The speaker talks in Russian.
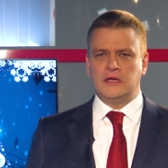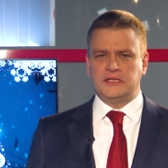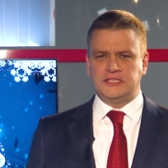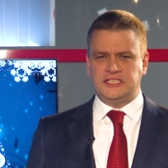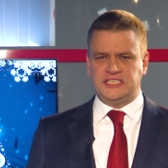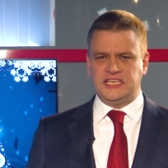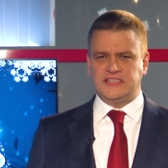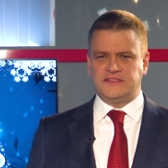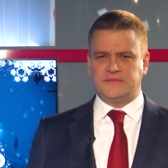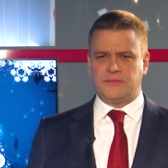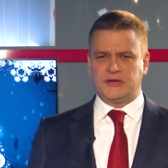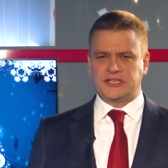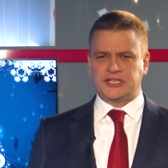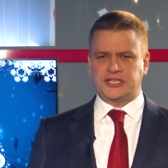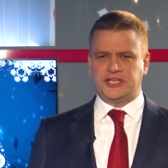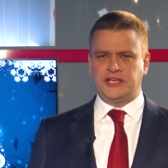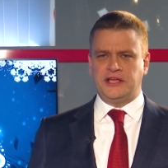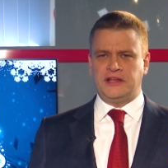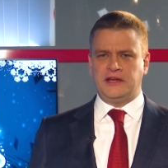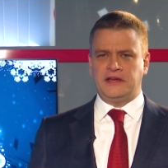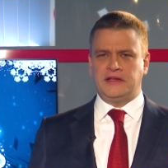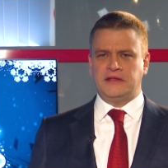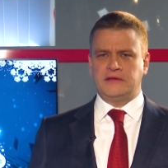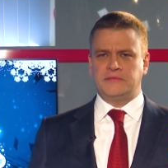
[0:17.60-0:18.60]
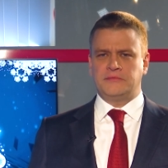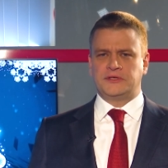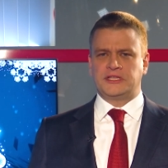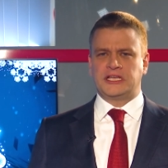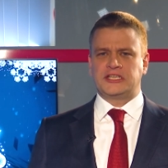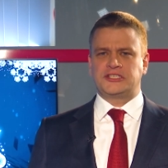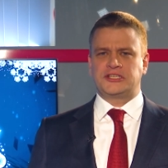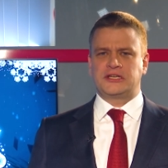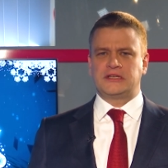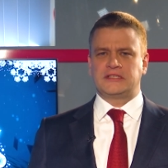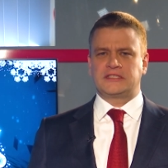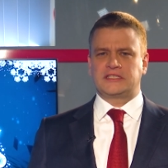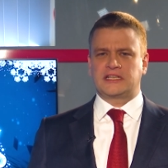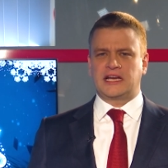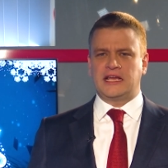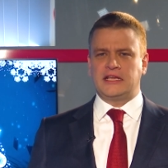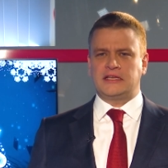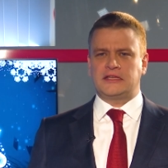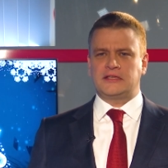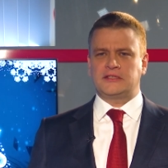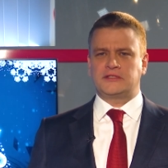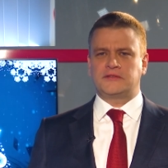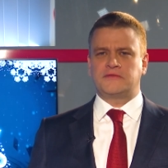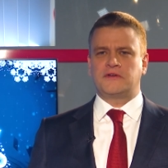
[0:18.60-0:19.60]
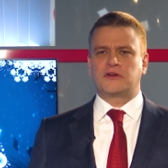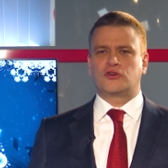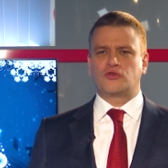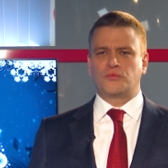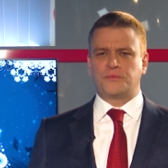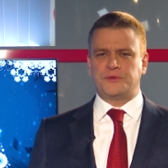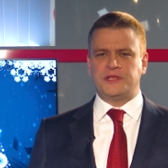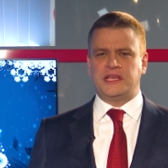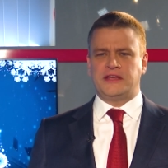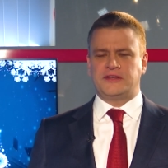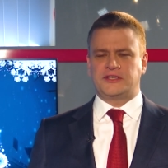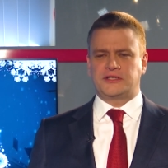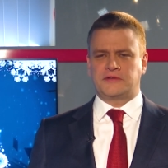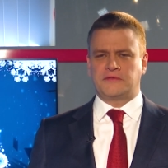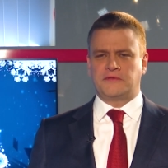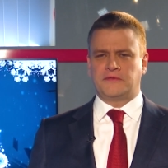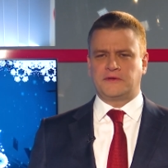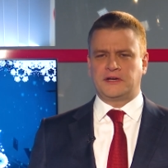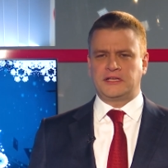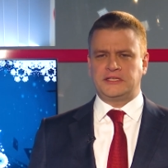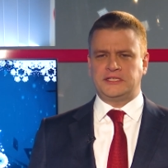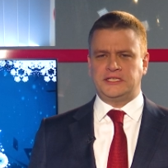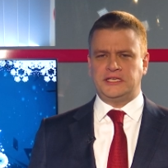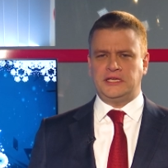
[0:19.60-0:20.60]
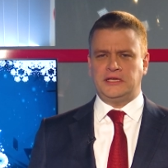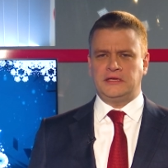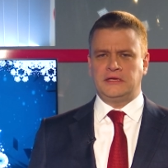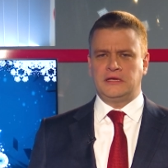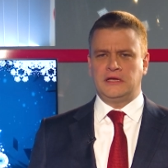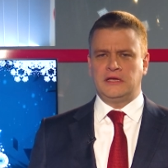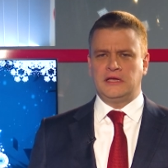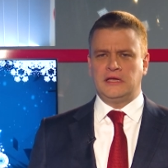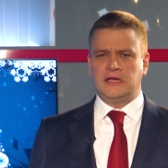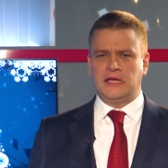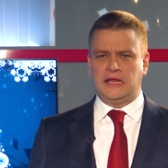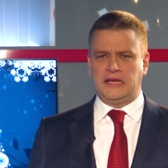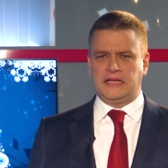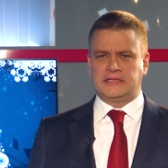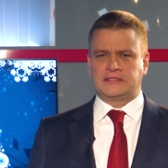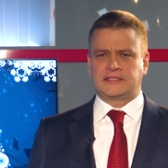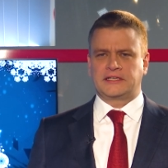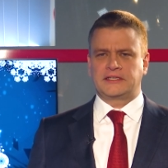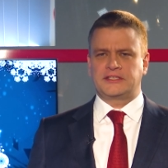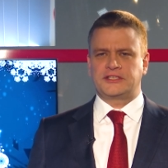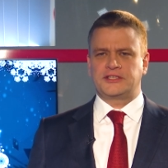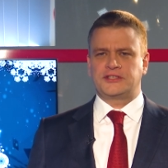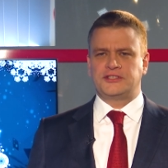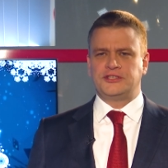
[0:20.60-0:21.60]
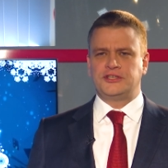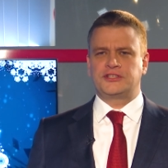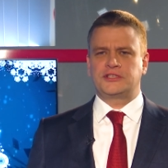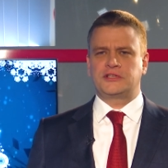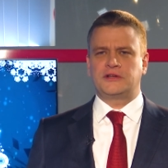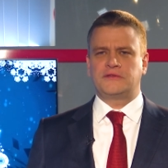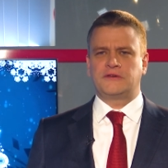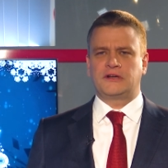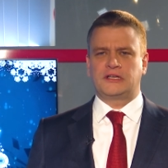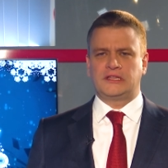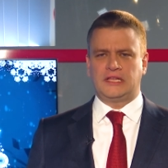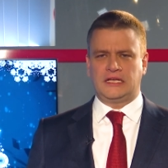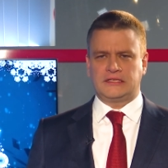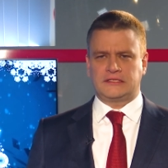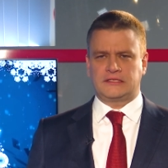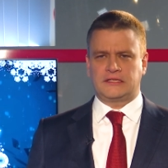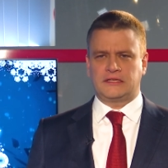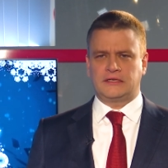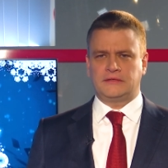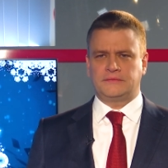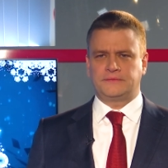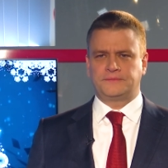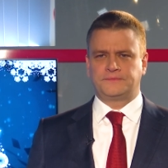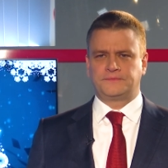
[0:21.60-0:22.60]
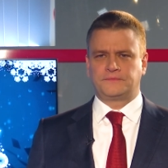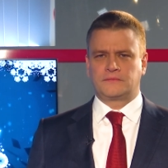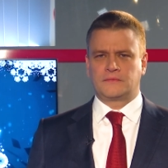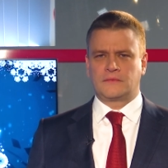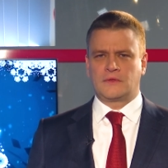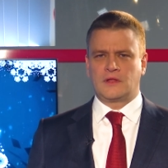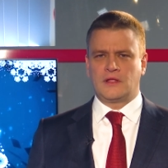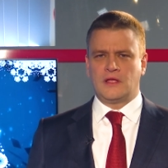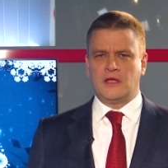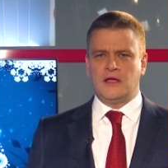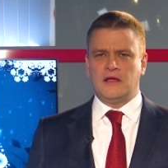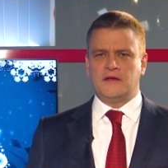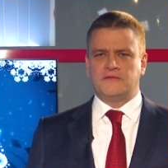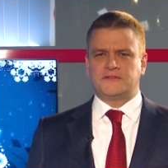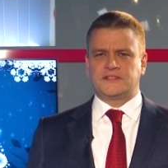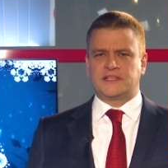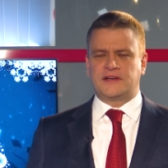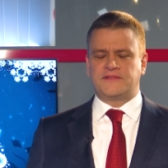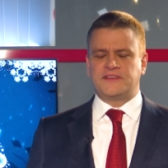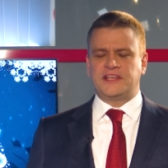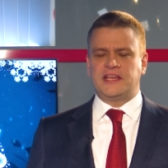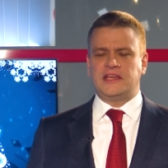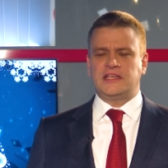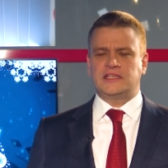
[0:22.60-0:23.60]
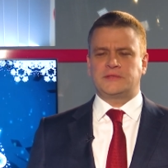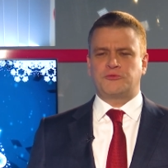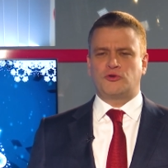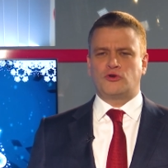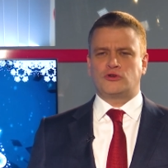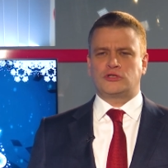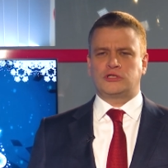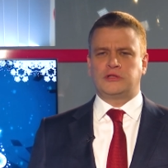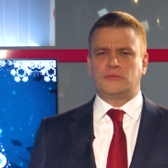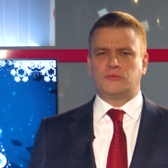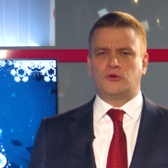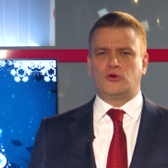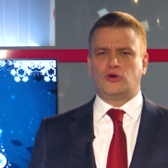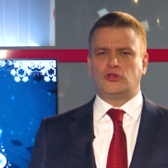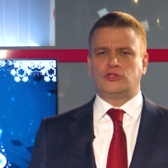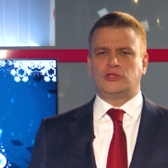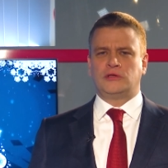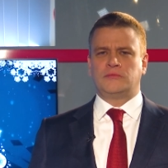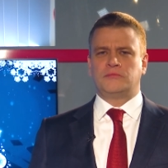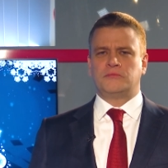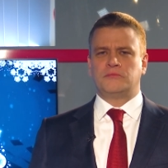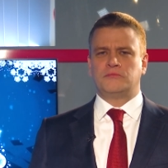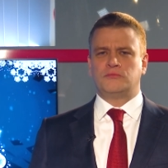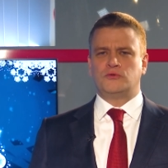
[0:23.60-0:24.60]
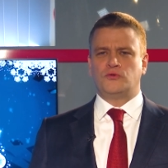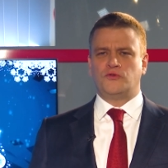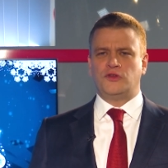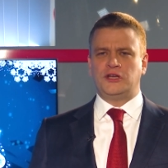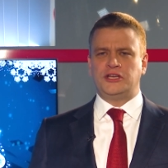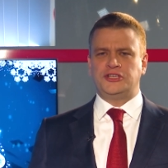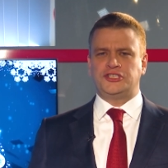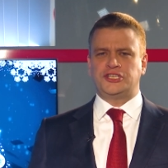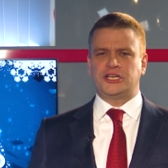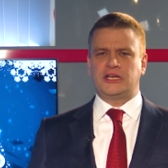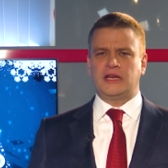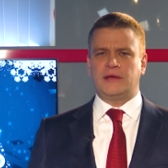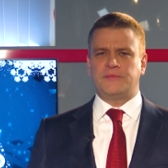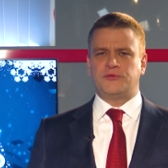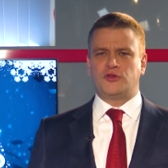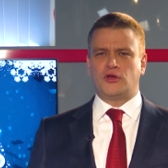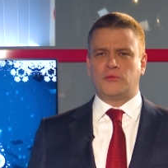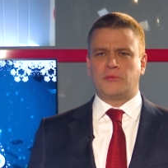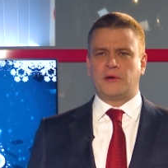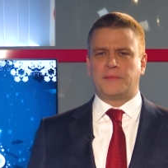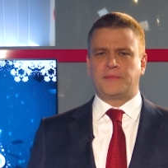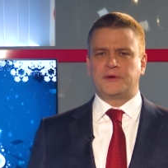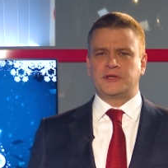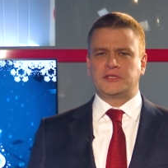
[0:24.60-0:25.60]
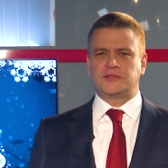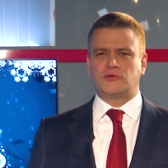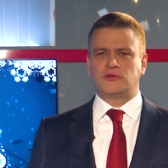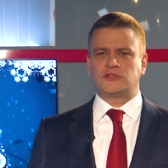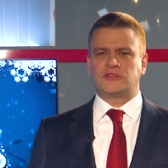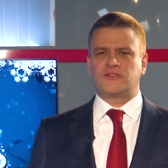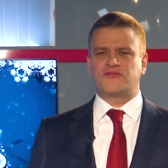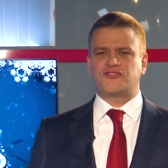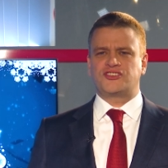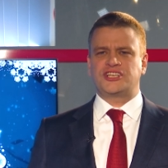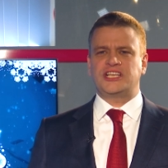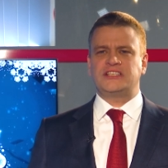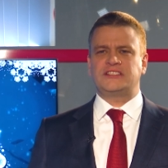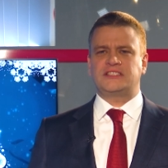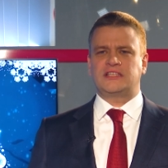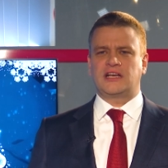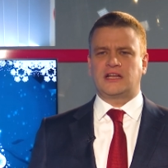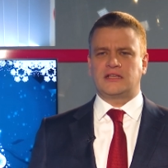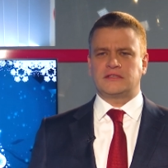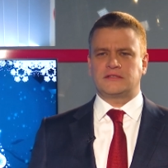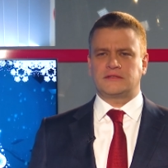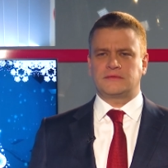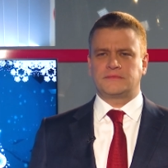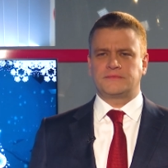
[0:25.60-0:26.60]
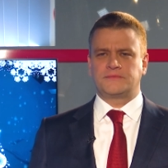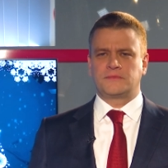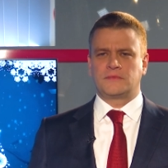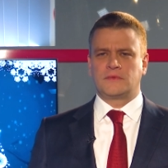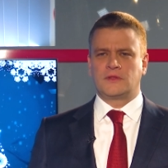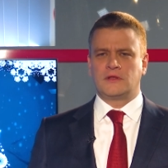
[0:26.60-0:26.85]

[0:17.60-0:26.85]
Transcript: Здесь, в Башкирии, мы начали строительство крупнейшего в России электротехнического кластера. В сравнении с прошлым годом мы увеличили объемы производства в 6 раз.